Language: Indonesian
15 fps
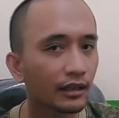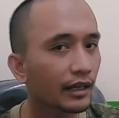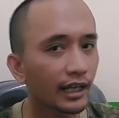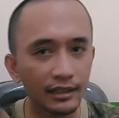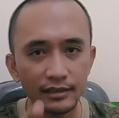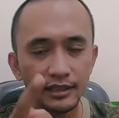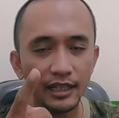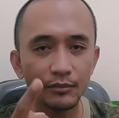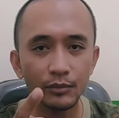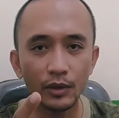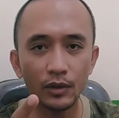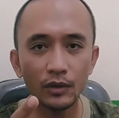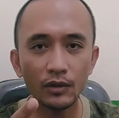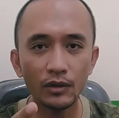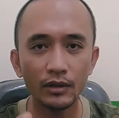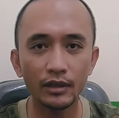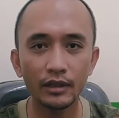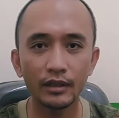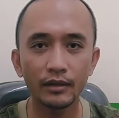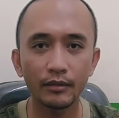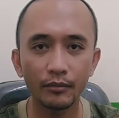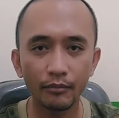next time bro
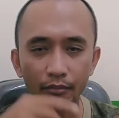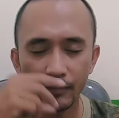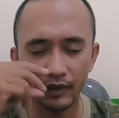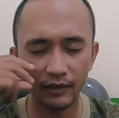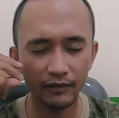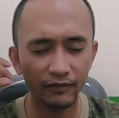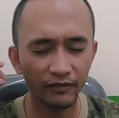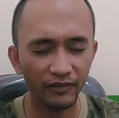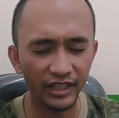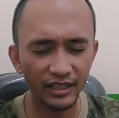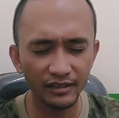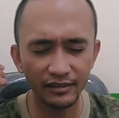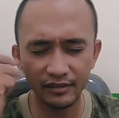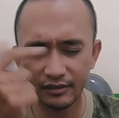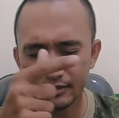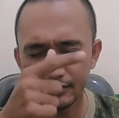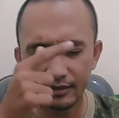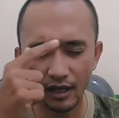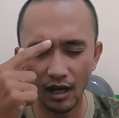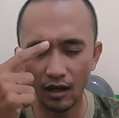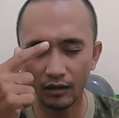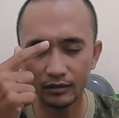peace
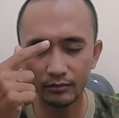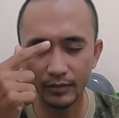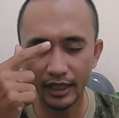out